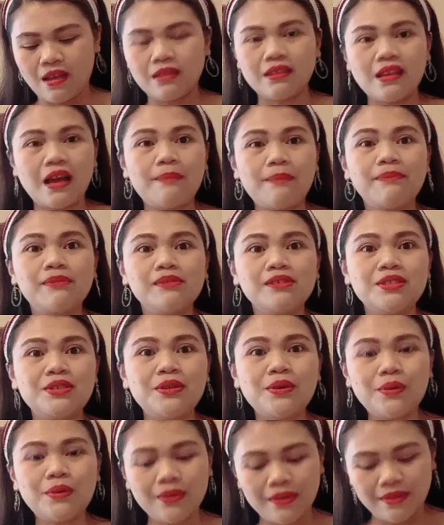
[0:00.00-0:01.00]
Tapos
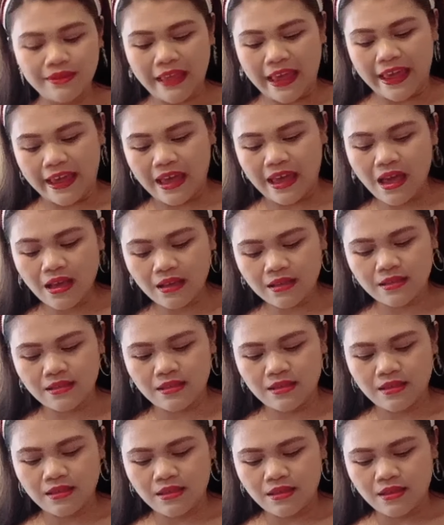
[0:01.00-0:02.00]
yung
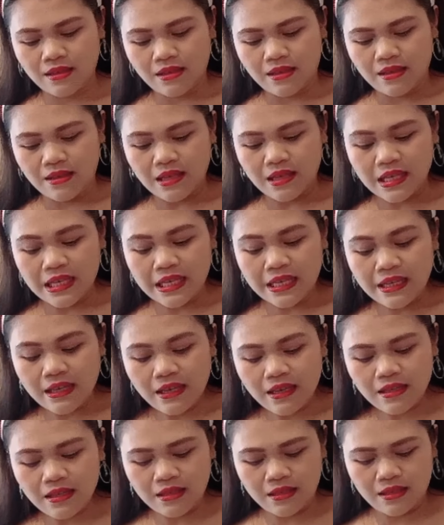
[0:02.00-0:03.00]
next
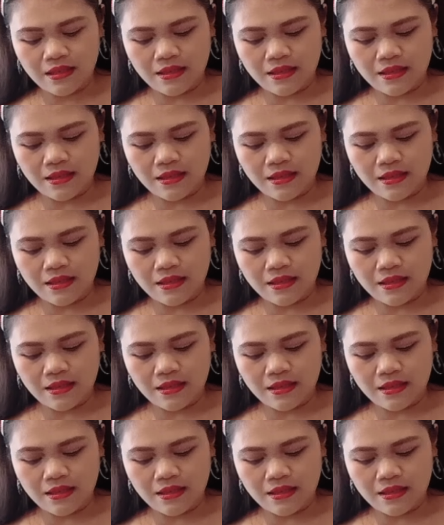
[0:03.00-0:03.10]
is